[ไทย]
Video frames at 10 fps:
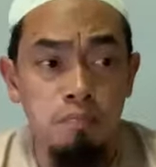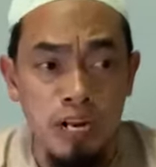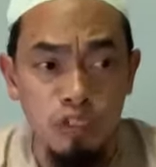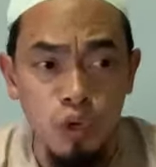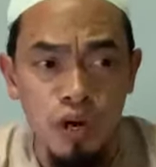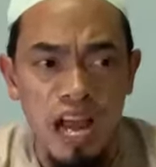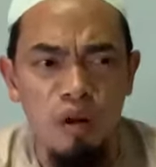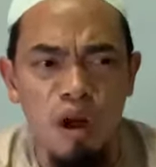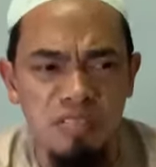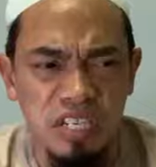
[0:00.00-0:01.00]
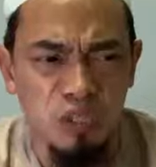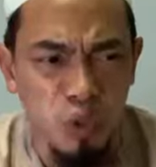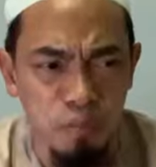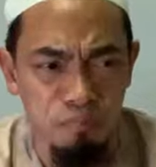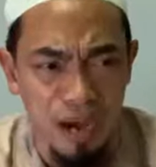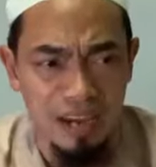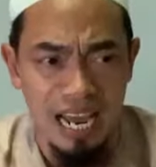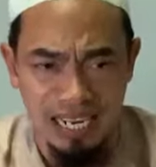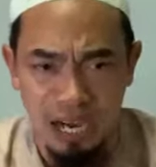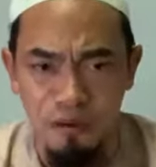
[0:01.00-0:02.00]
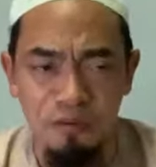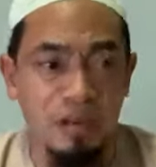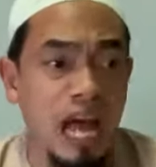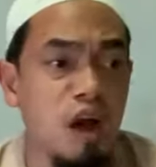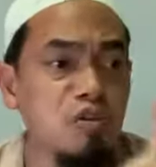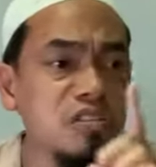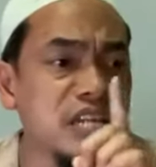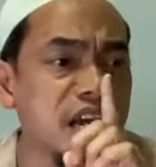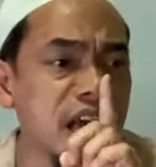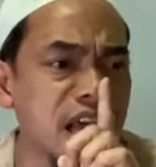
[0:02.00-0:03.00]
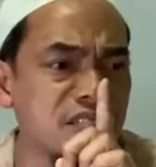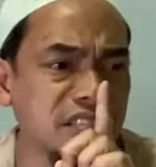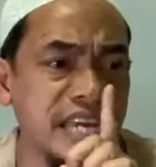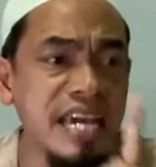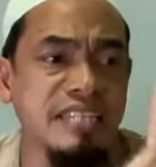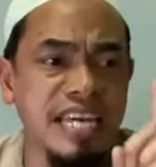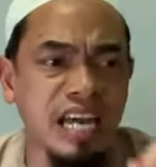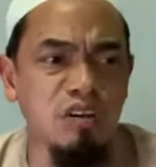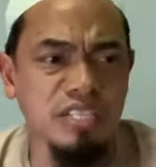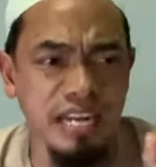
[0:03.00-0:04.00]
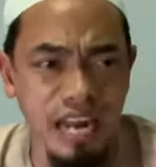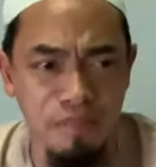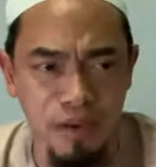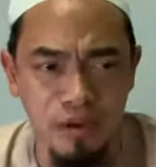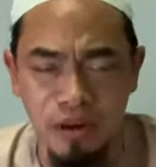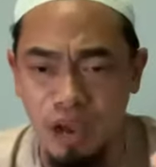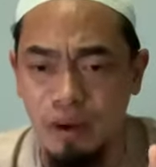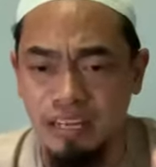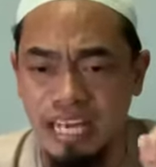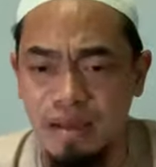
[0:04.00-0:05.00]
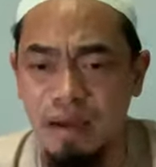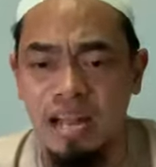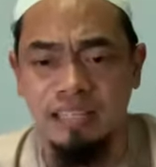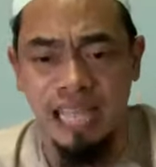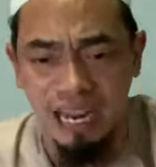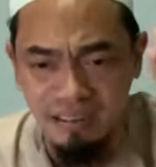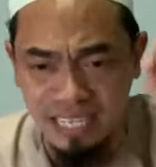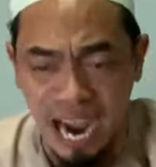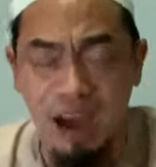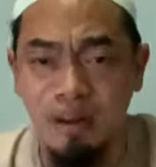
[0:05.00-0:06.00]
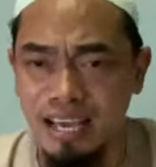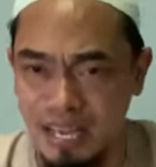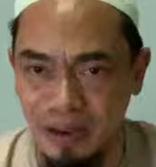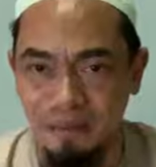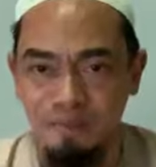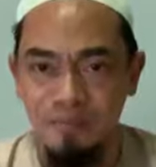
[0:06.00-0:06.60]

ประตูนรกจะถูกเปิดให้เขาเขาจะเห็นที่ที่เขาจะได้ไปอยู่ในวันกิยามะห์ทั้งเช้าและเย็น